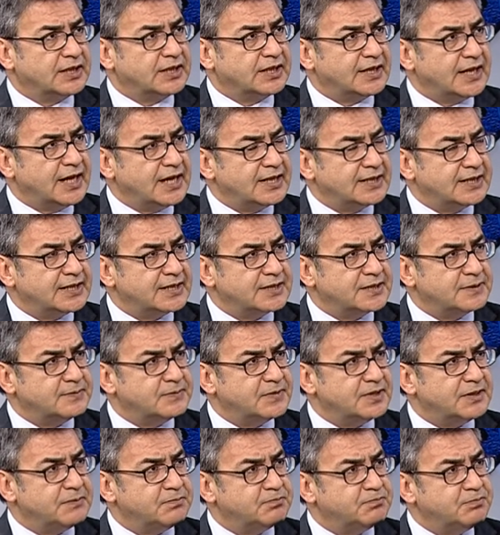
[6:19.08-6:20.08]
reel
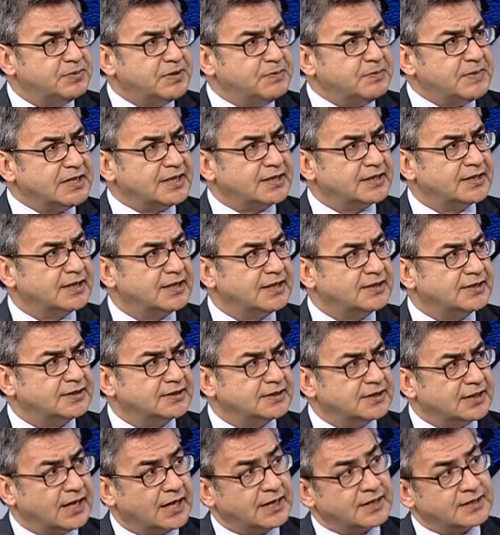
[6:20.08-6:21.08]
kesimde bir
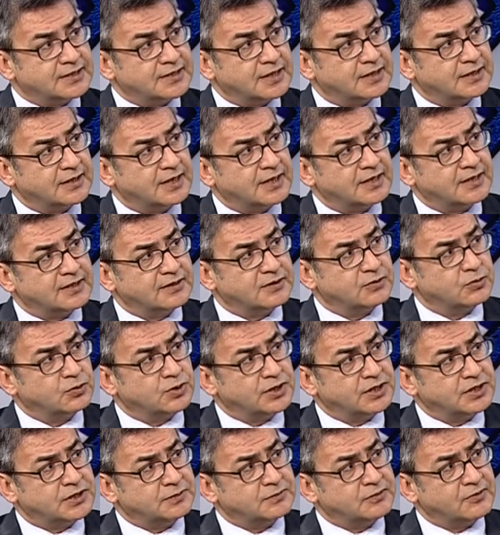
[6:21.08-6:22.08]
miktar hani sanayi
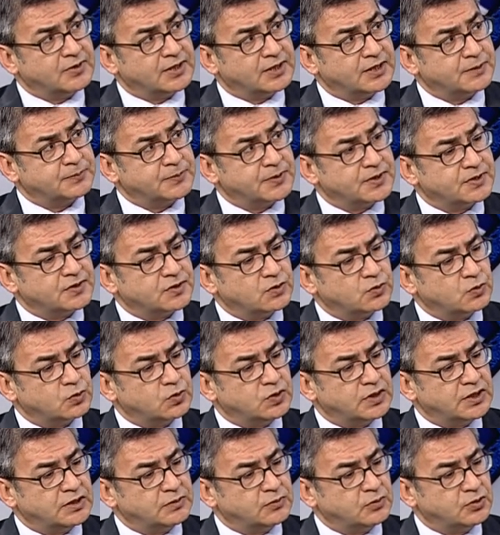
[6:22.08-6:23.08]
üretimi ve kapasite
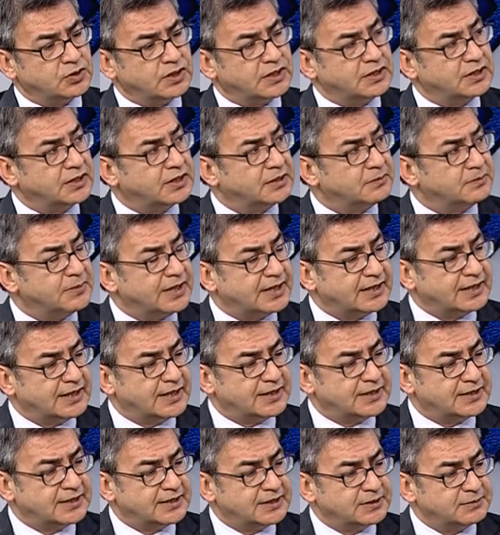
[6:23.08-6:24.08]
kullanım oranları
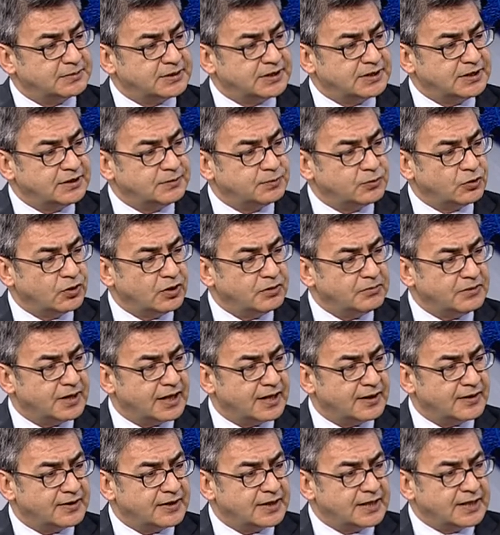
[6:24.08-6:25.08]
beklendiği gibi gitmiyor
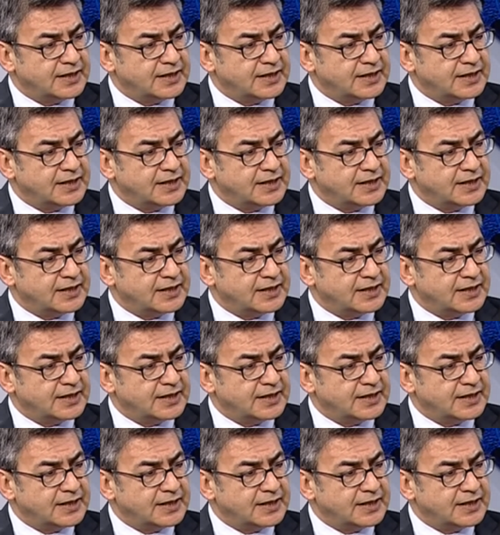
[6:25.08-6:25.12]
ama